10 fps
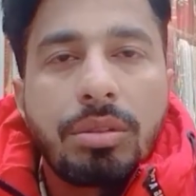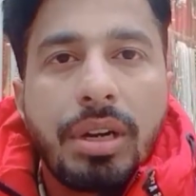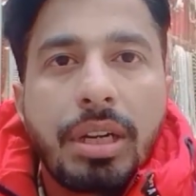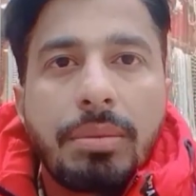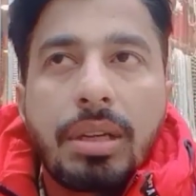
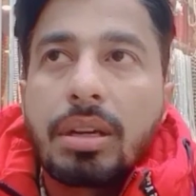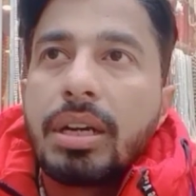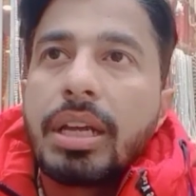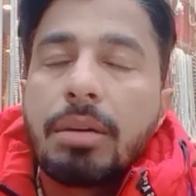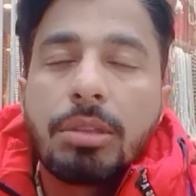कंठा बता
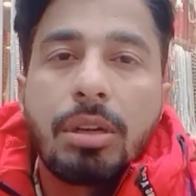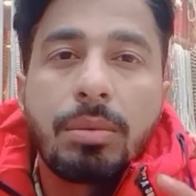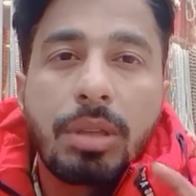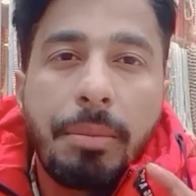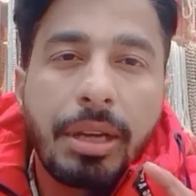कंठे का मतलब
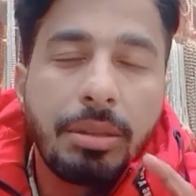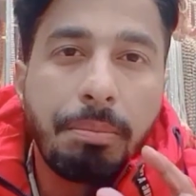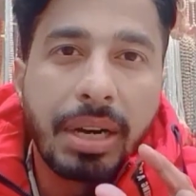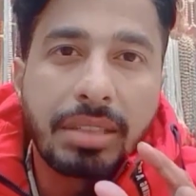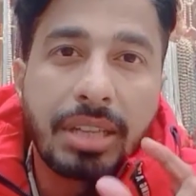होता है
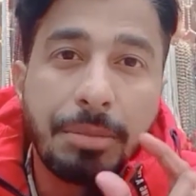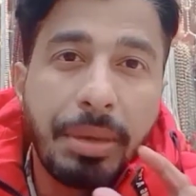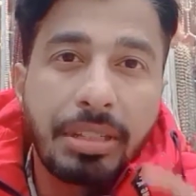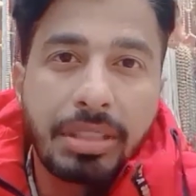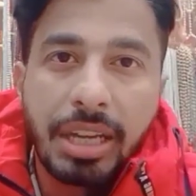एकदम बड़ा साइज
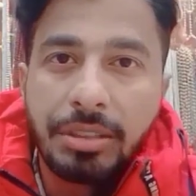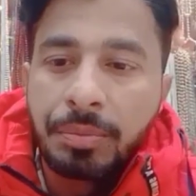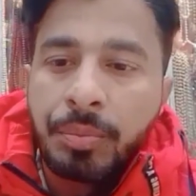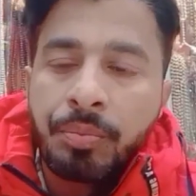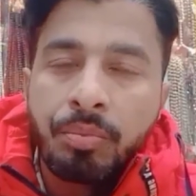बिग साइज